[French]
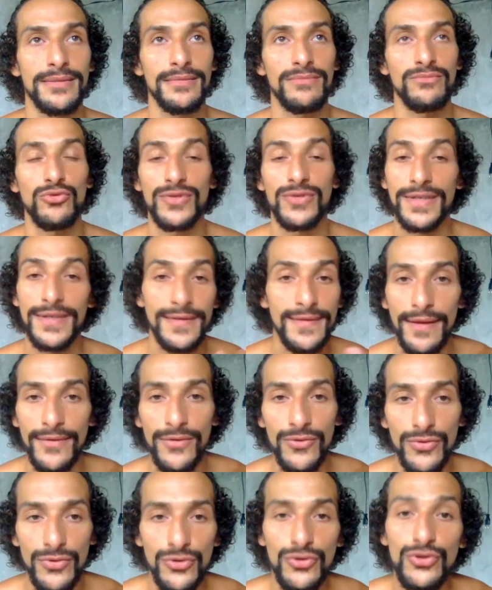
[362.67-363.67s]
mon état
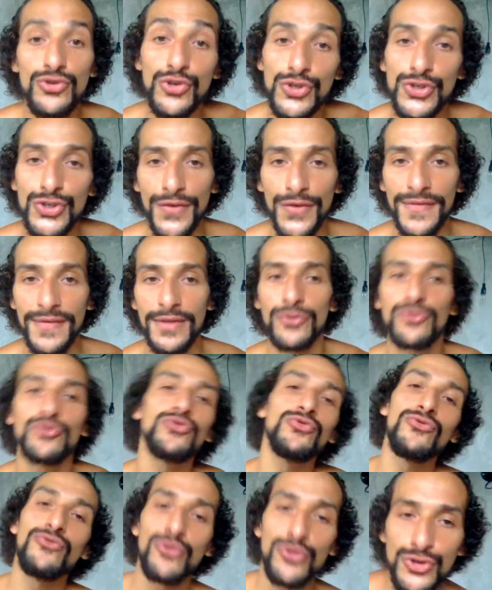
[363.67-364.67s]
de santé de
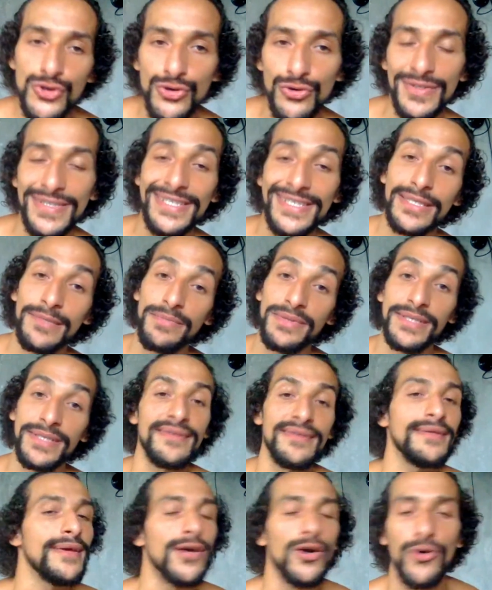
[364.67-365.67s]
nouveau sur une discipline
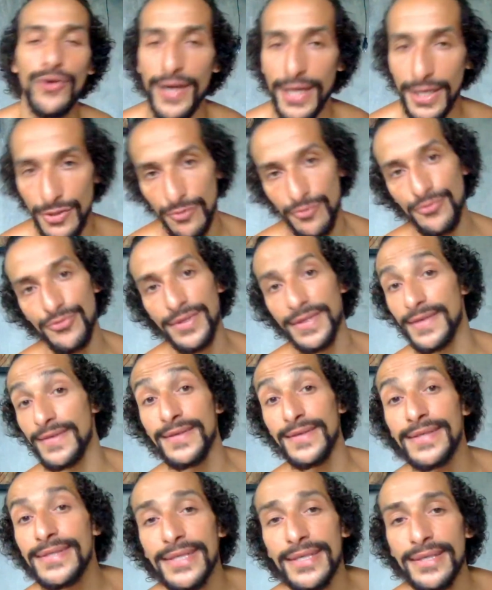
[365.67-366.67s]
qui est ancrée depuis des
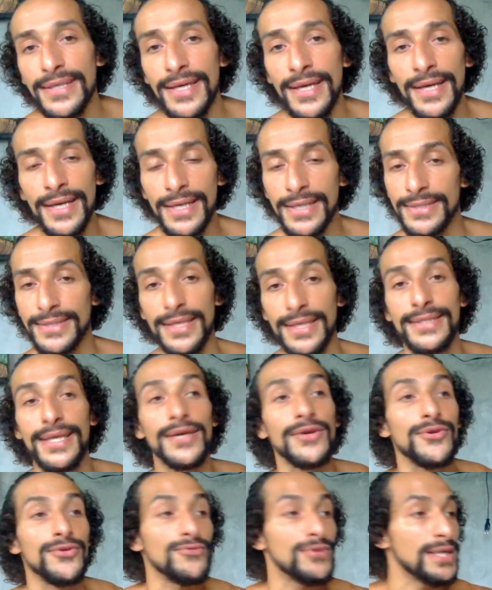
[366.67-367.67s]
décennies.
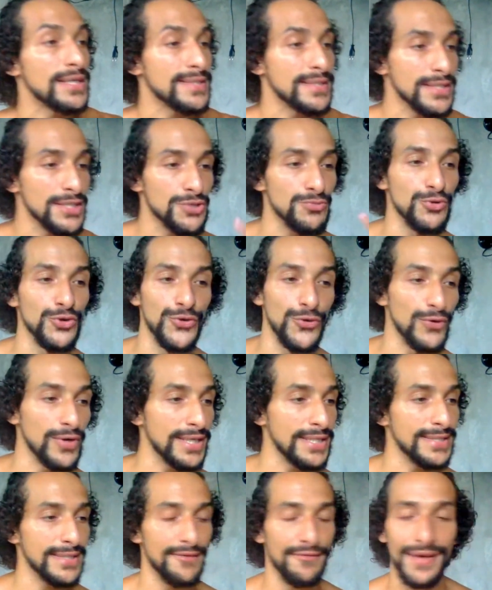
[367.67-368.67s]
C'est-à-dire que voilà, si je
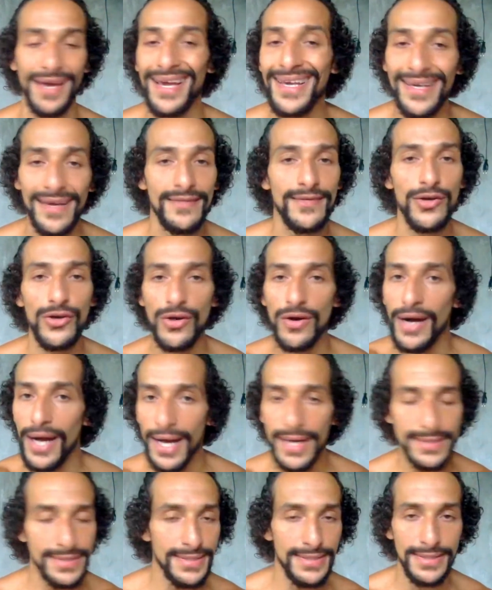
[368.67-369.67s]
m'autorise à faire 4 heures
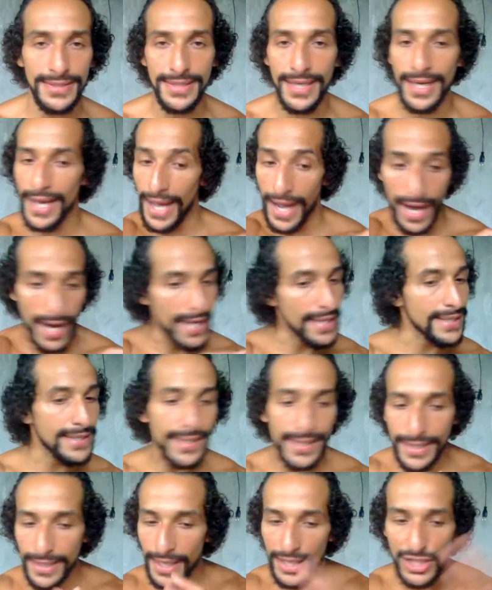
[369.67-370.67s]
assis à
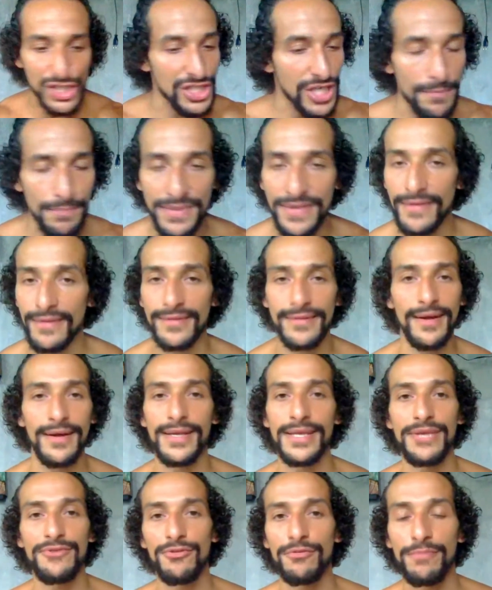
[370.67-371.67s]
écrire un chapitre d'un
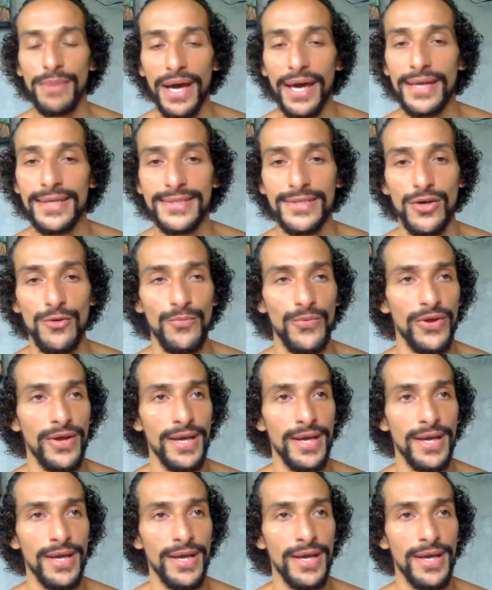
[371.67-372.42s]
livre, par exemple,